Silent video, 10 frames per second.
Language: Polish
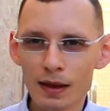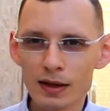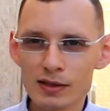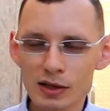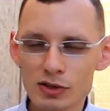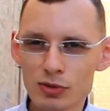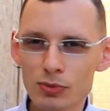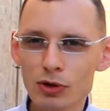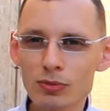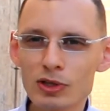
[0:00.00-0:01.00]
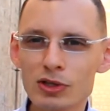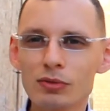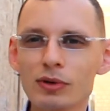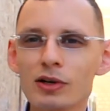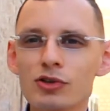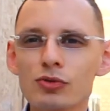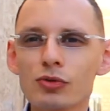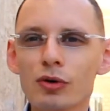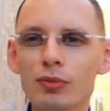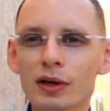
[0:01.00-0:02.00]
Nie zatrzymujmy się na
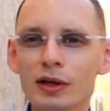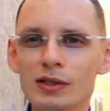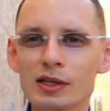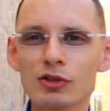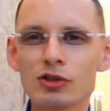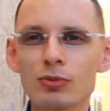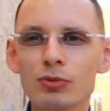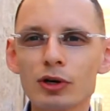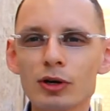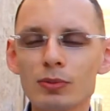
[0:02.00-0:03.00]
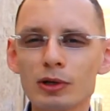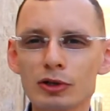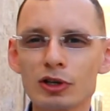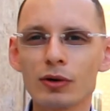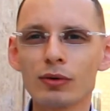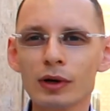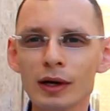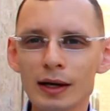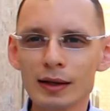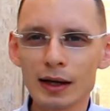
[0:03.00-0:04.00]
żłobie, nie zatrzymujmy się
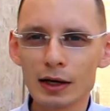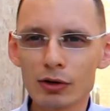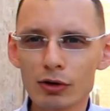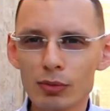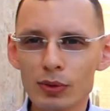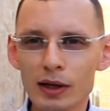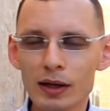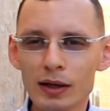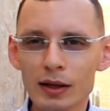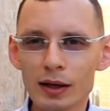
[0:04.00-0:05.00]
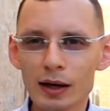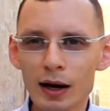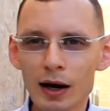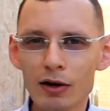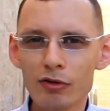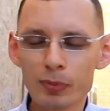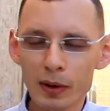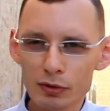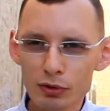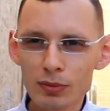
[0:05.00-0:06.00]
na grobie, ale
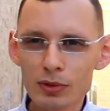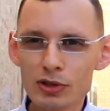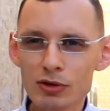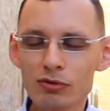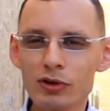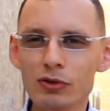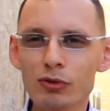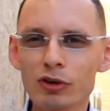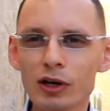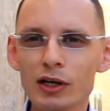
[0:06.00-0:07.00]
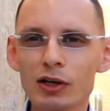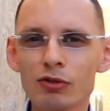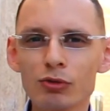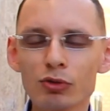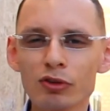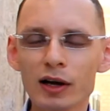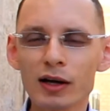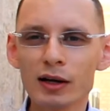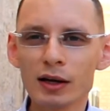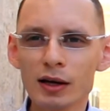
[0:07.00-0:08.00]
wpatrujmy się w Jezusa Chrystusa,
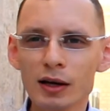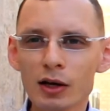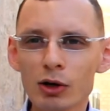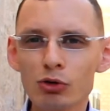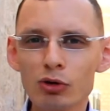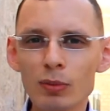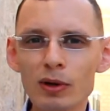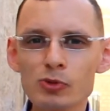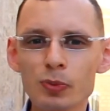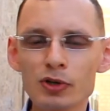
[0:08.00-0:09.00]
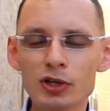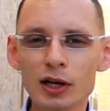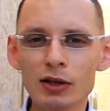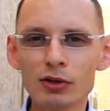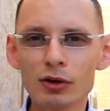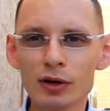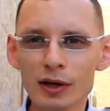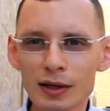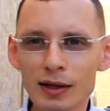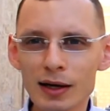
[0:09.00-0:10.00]
który bezpośrednio
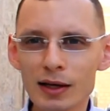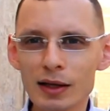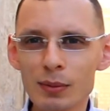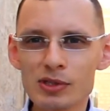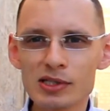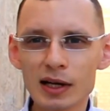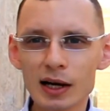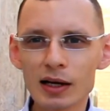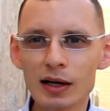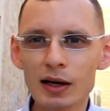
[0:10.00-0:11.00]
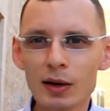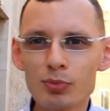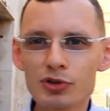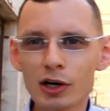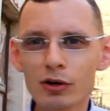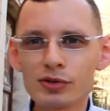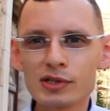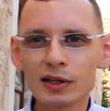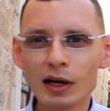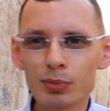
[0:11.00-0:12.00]
daje nam znak
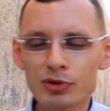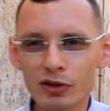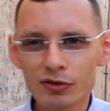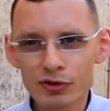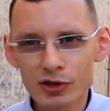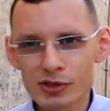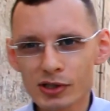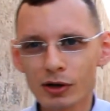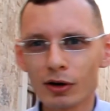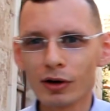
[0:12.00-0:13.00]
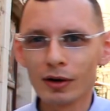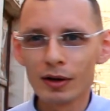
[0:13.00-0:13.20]
przechodzenia przez wszystko,